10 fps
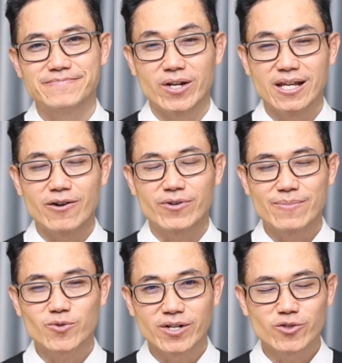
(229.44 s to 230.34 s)
วันนี้เราเริ่
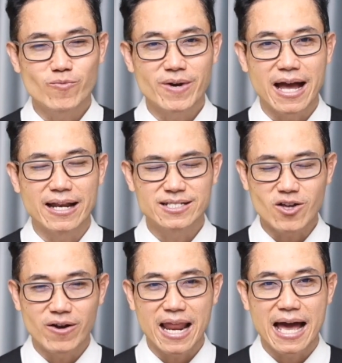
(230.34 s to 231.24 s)
มต้นที่ทุนประกัน
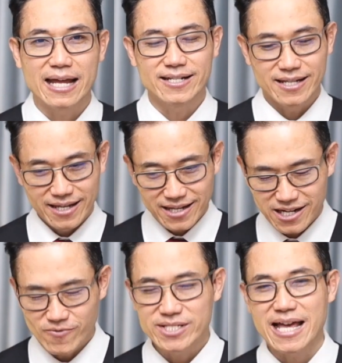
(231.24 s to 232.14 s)
2 ล้านห
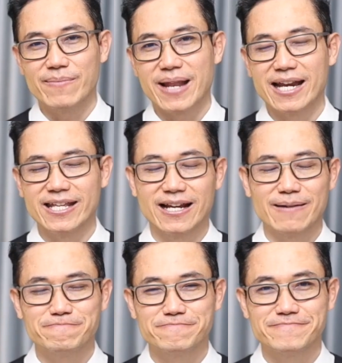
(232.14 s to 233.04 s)
รือว่า 3 ล้านดีครับ
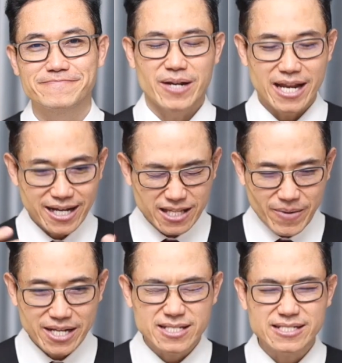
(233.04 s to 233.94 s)
แลวนั่นก็จะ
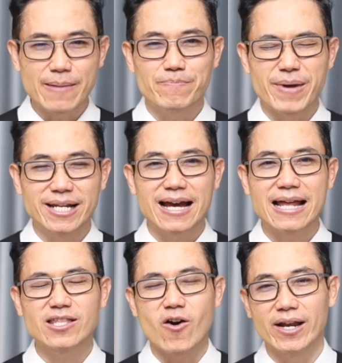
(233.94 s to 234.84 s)
เป็นสเต็ปเป็นขั้
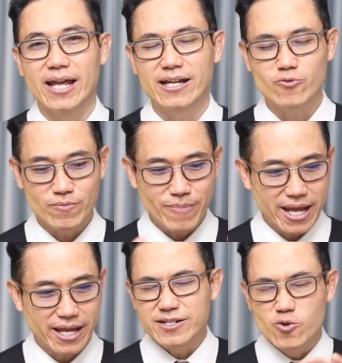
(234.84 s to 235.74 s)
นตอนนะถ้าคุณไป
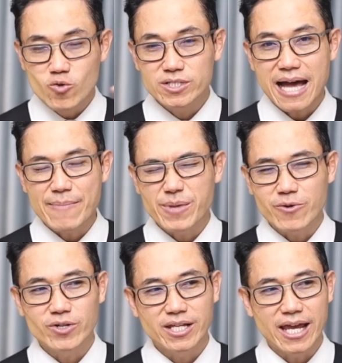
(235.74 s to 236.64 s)
ดูซ้ำนะ
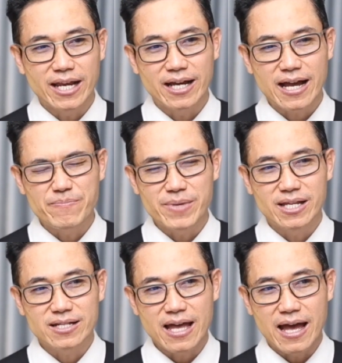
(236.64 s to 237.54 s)
คุณจะเห็นนะครับมี
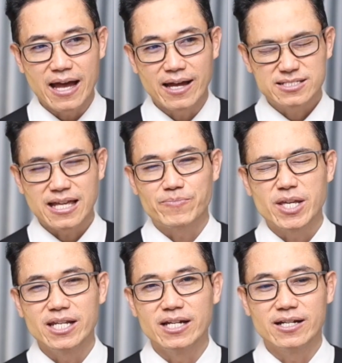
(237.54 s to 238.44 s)
ตั้งแต่สเต็ป
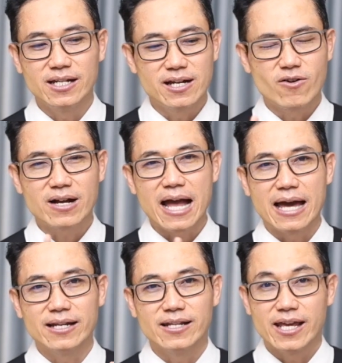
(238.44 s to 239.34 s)
ที่1 คือเรื่องของกา
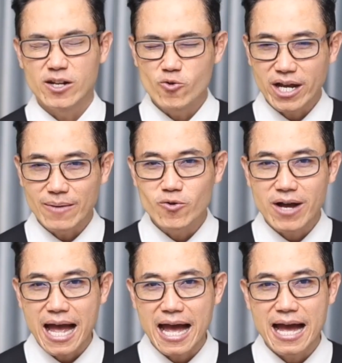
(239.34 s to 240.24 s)
รเห็นด้วยกับลูก
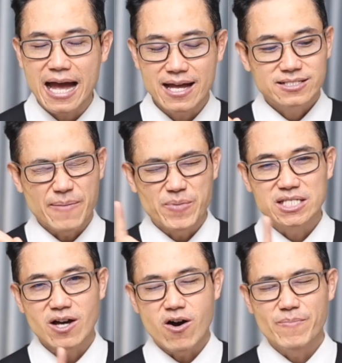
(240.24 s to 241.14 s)
ค้าสเต็ปที่
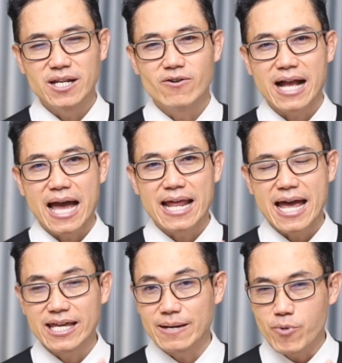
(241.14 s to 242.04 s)
2 เป็นเรื่องของการให้
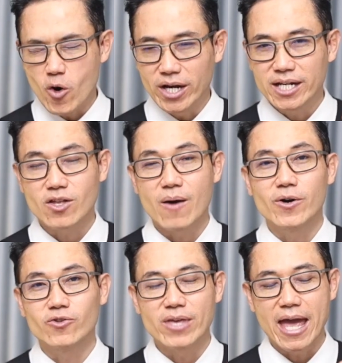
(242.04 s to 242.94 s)
เหตุผลตอบข้
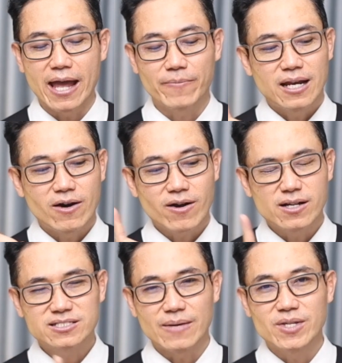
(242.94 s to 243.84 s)
อโต้ง แล้วก็
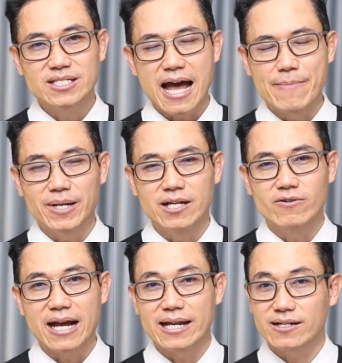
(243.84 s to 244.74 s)
สเต็ปที่ 3 เป็นเรื่องข
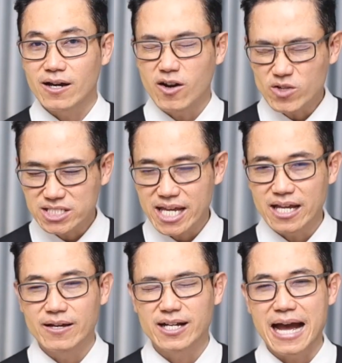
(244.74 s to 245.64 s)
องการ closing
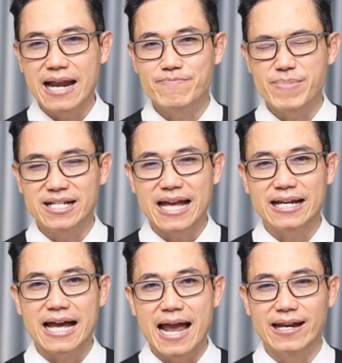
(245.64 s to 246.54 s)
การปิดการ
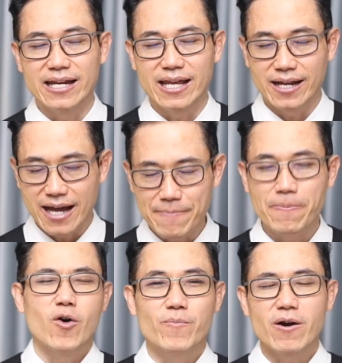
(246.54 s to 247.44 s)
ขายนั่นเองนะครับ
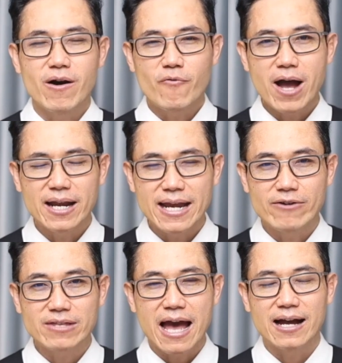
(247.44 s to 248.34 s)
ผมก็หวังว่าแน
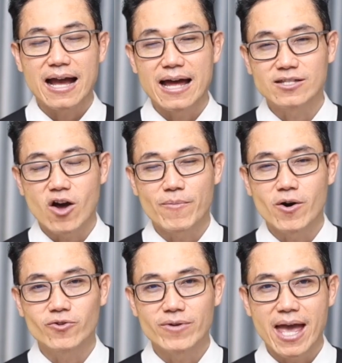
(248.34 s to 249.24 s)
วทางการตอบข้อ
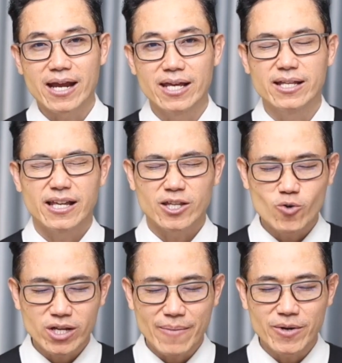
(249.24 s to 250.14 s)
โต้แย้งนี้จะช่
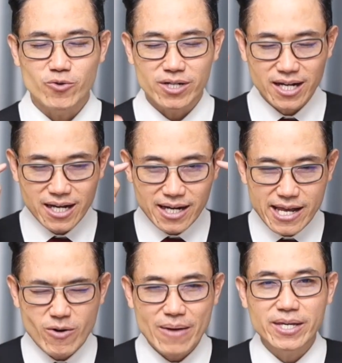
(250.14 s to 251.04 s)
วยทำให้คุณเคลีย
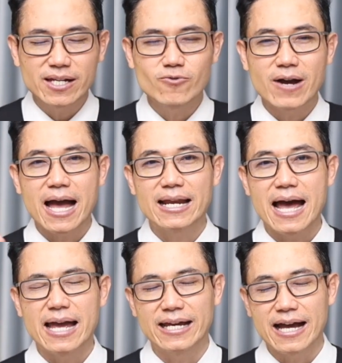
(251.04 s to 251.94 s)
ร์ความคิดลูกค้า
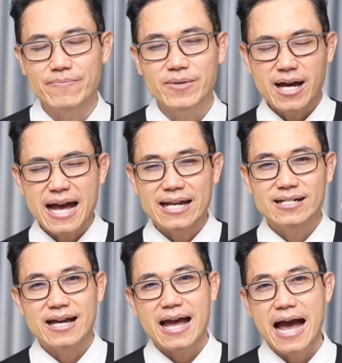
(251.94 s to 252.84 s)
ได้นะครับประกัน
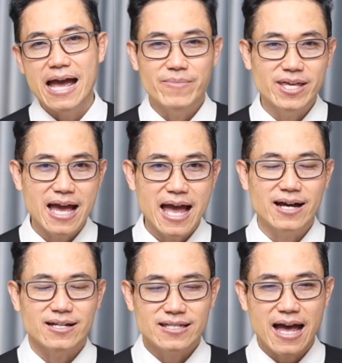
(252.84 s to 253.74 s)
ขายไม่ยาก
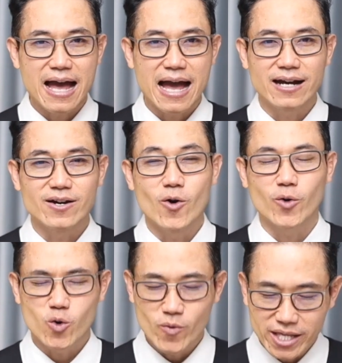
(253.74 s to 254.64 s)
ถ้าหาก
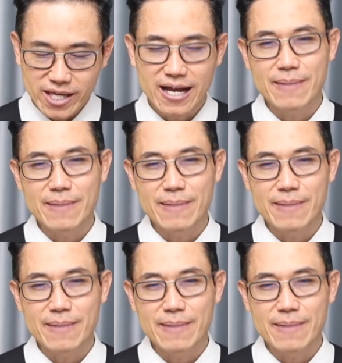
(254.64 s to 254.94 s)
รู้วิธีค